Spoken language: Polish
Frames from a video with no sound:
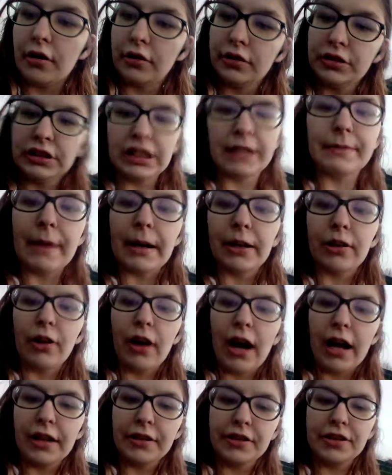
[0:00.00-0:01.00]
Siema
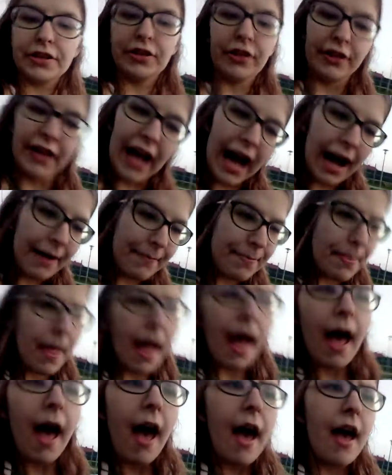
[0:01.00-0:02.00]
kochani, to ja.
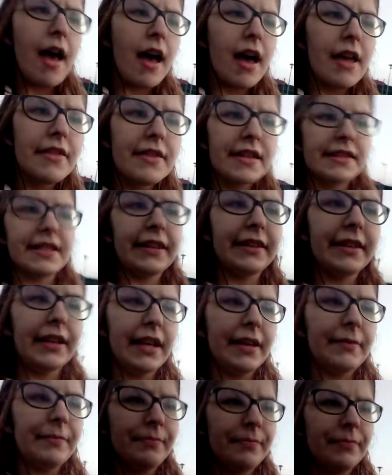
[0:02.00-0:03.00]
E,
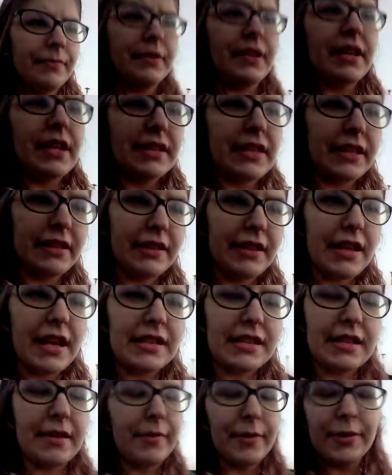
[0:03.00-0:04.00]
niestety, niestety
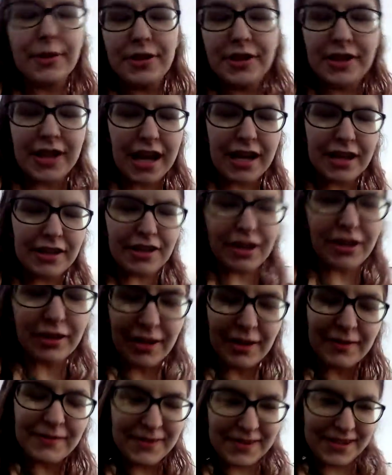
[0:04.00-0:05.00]
jestem od dzisiaj
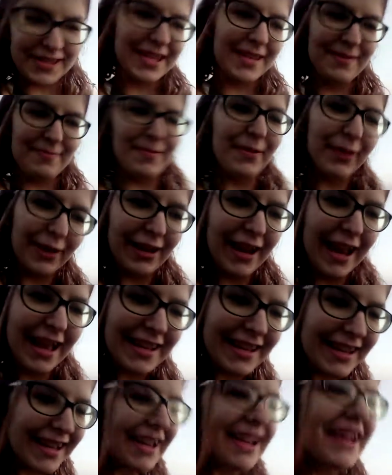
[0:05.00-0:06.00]
dolką wszystkich po
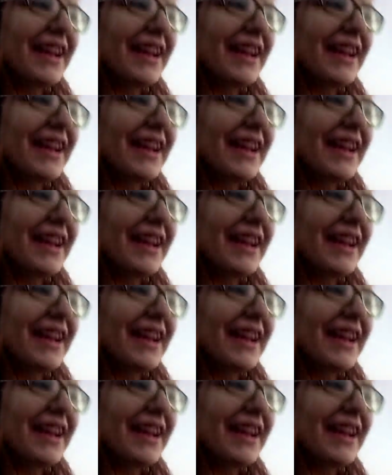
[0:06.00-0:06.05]
kolei.